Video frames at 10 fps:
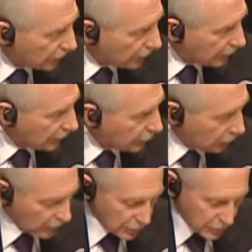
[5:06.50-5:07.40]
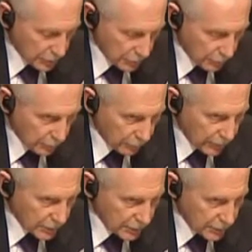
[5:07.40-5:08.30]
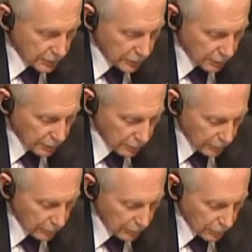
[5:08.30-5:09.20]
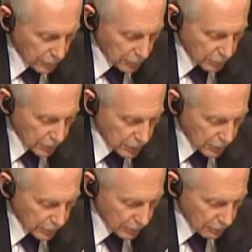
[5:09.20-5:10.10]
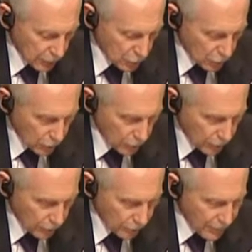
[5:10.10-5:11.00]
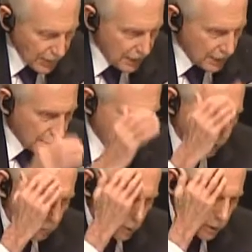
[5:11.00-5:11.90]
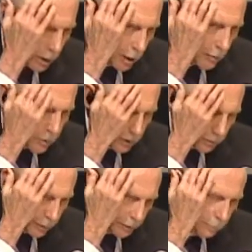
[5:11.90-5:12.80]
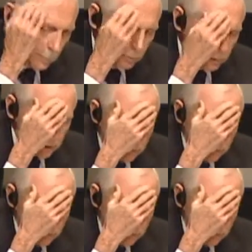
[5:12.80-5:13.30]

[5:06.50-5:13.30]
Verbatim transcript: ないと思います。私も全く同感であります。先ほど教授がおっしゃったこと